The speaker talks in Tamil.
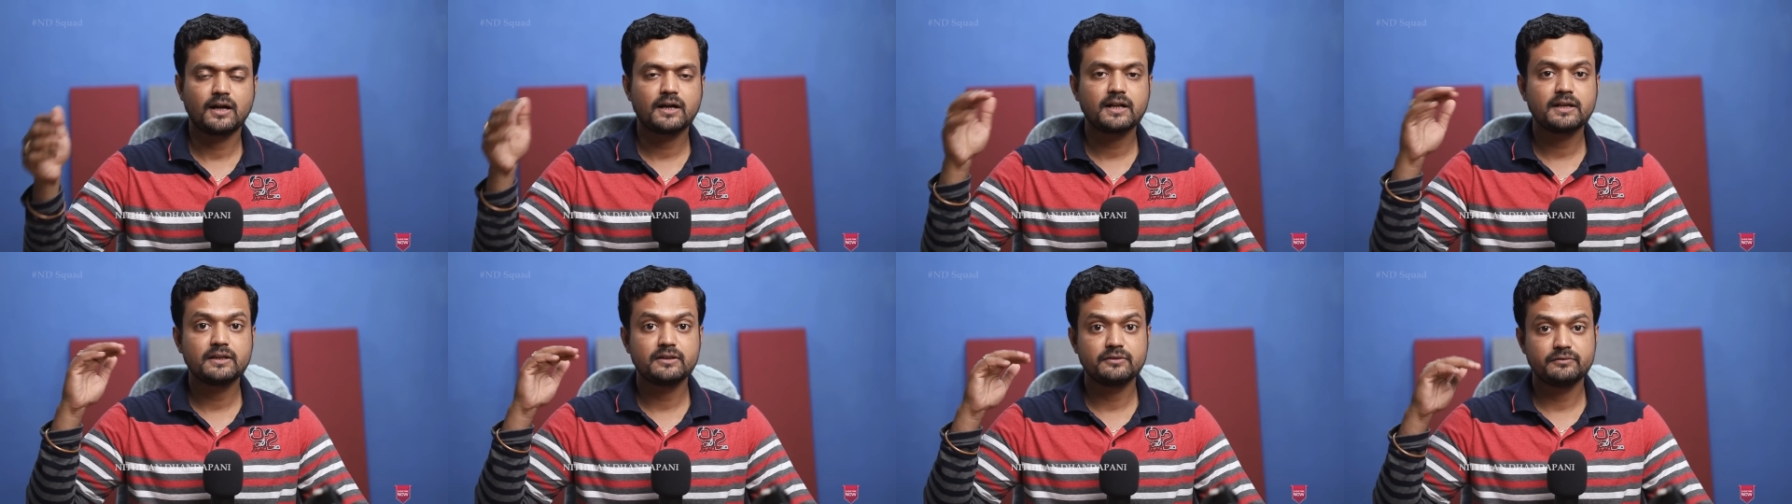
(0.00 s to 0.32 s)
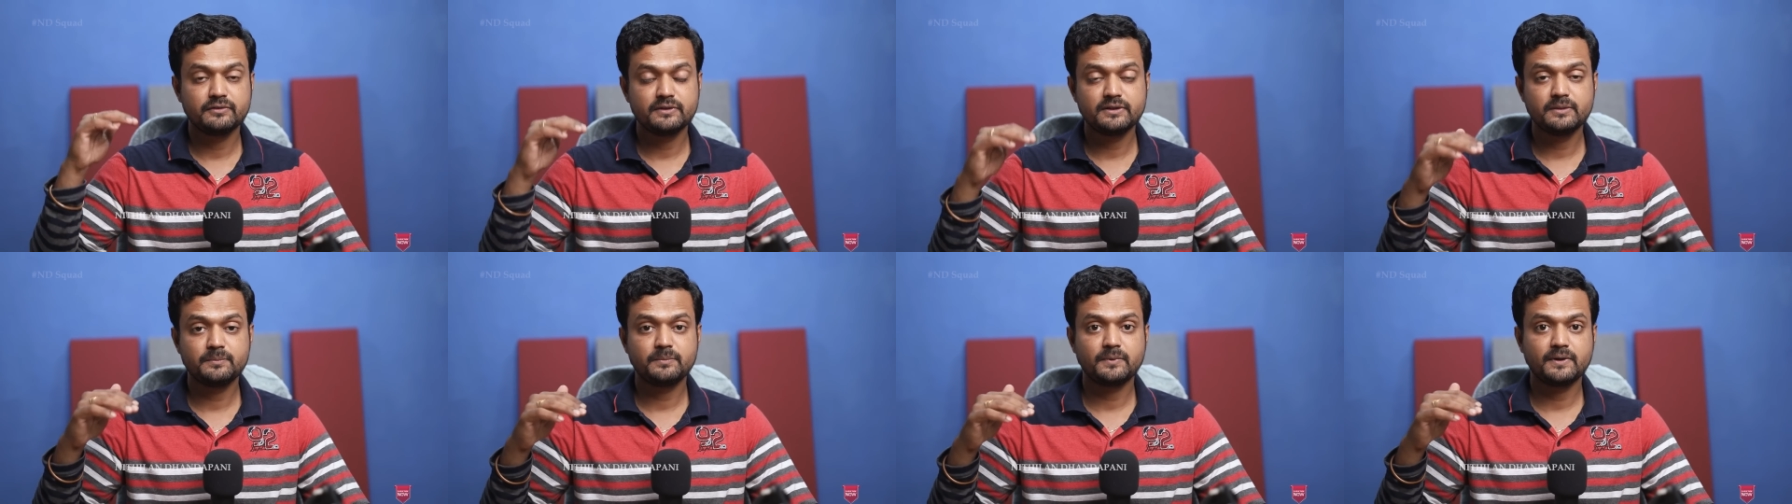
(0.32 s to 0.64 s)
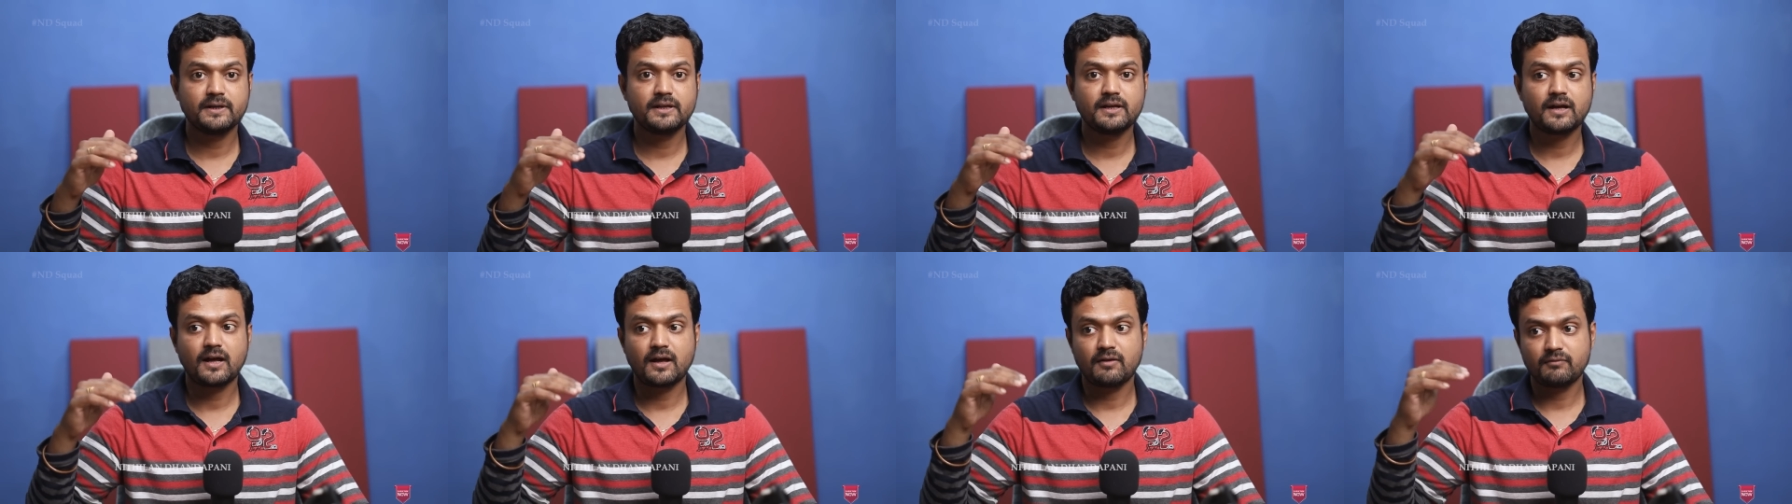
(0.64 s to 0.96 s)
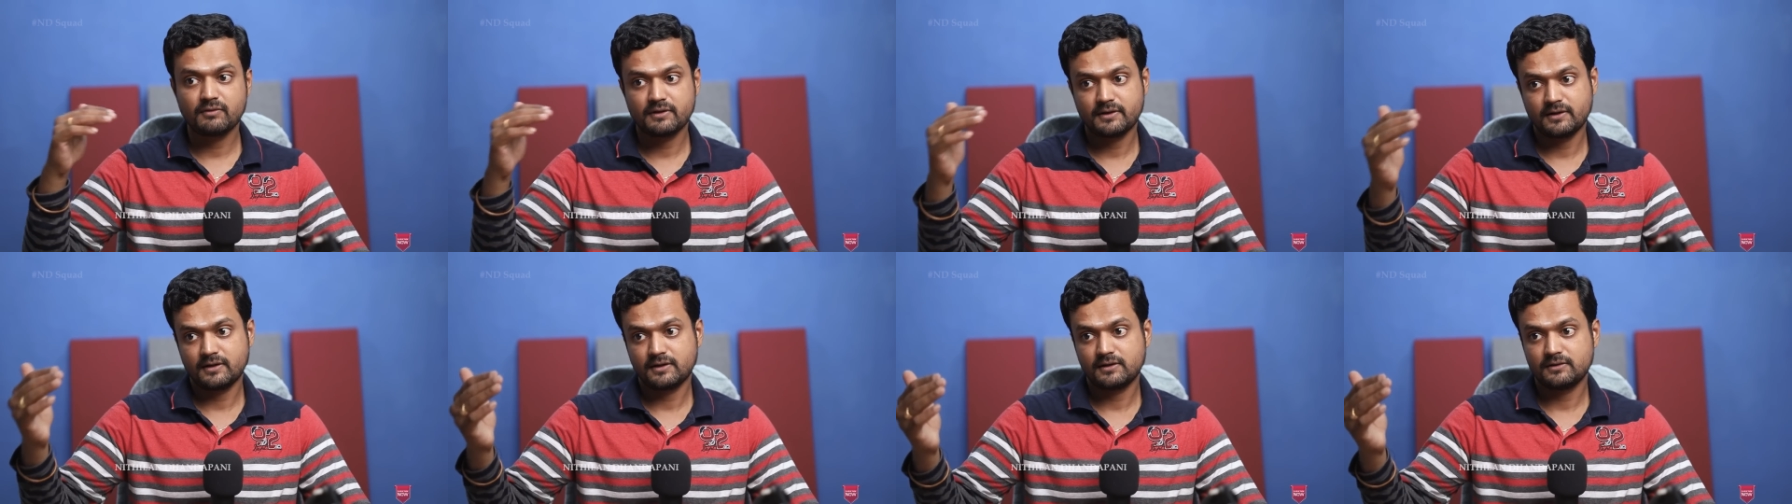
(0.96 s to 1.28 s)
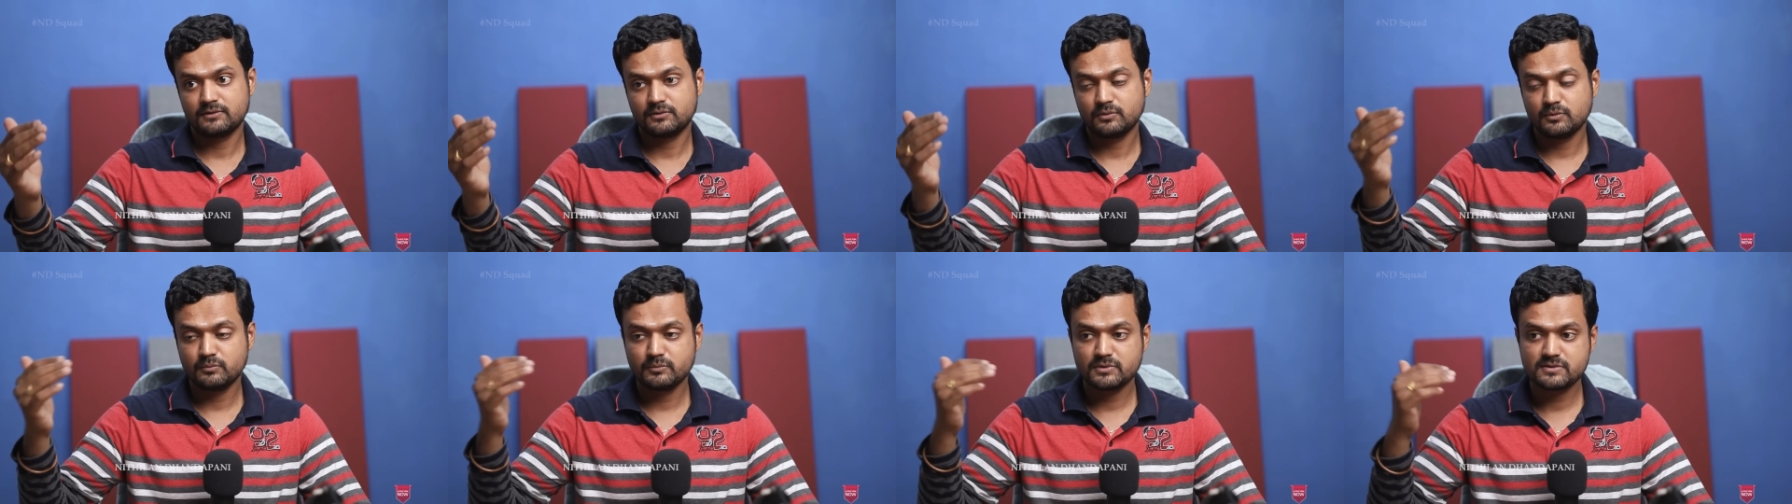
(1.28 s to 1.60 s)
ஆனால் இது விதிப்படி அவன்
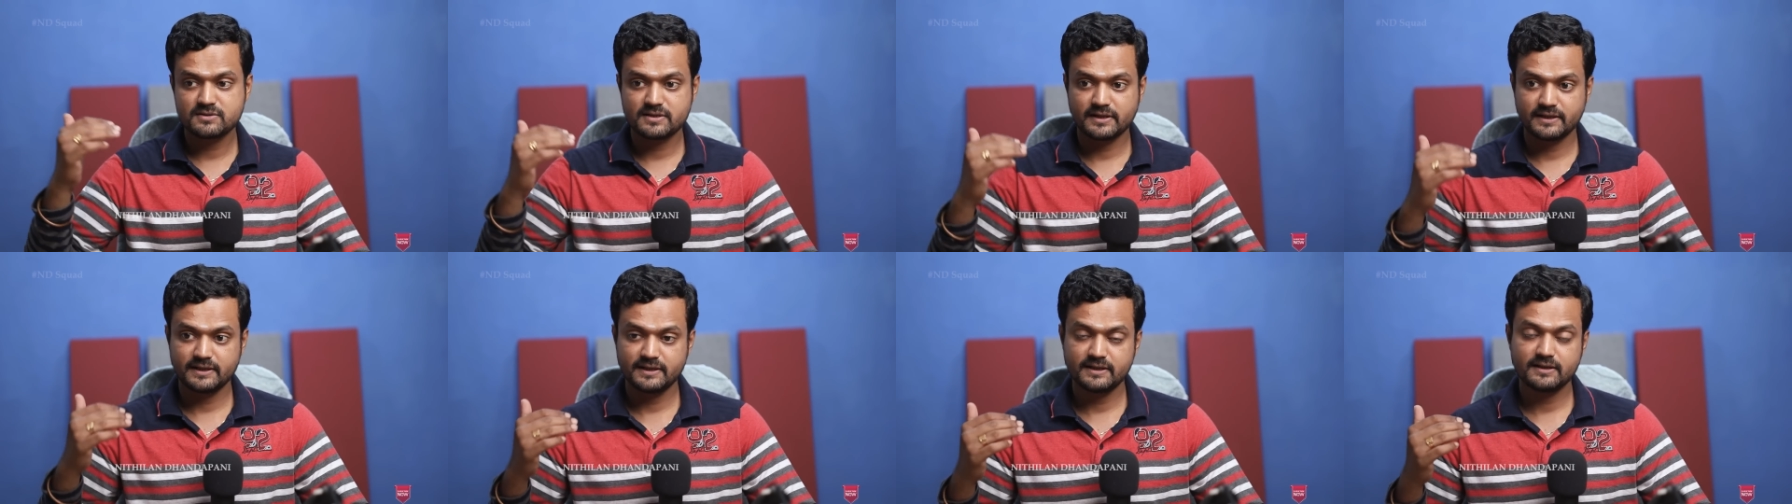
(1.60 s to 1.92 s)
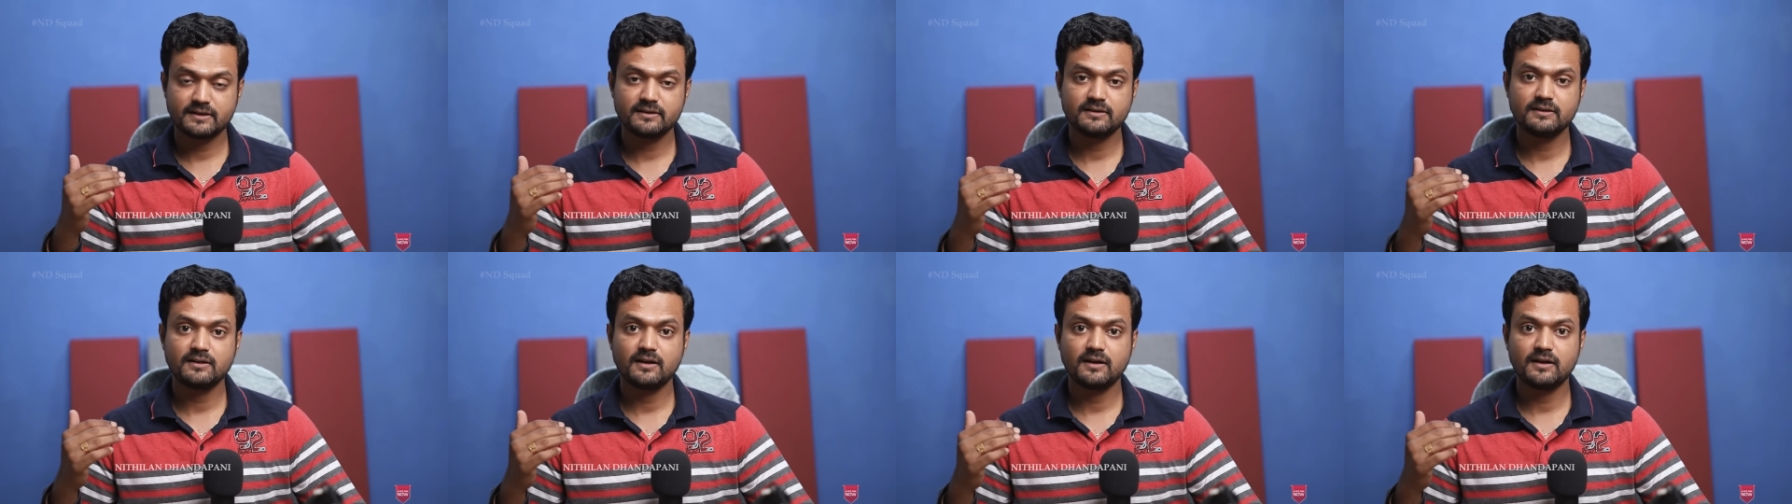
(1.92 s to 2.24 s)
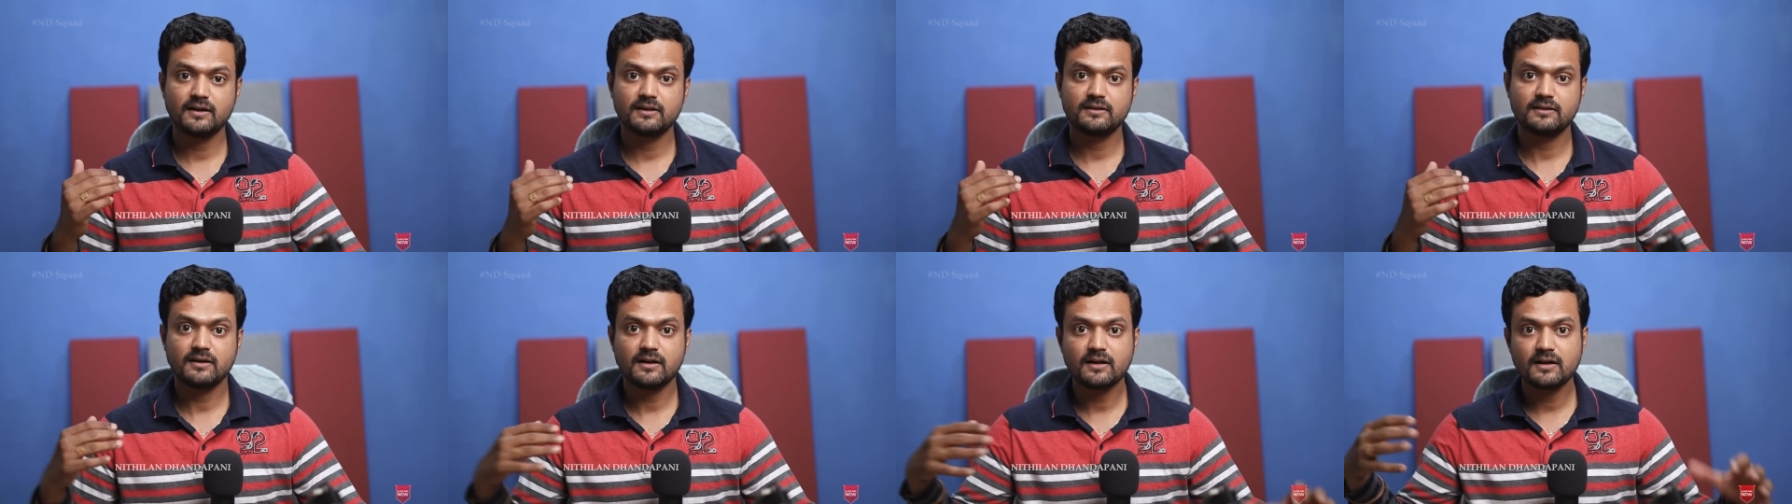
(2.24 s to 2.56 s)
எனக்கு துன்பம் செய்கிறதுனால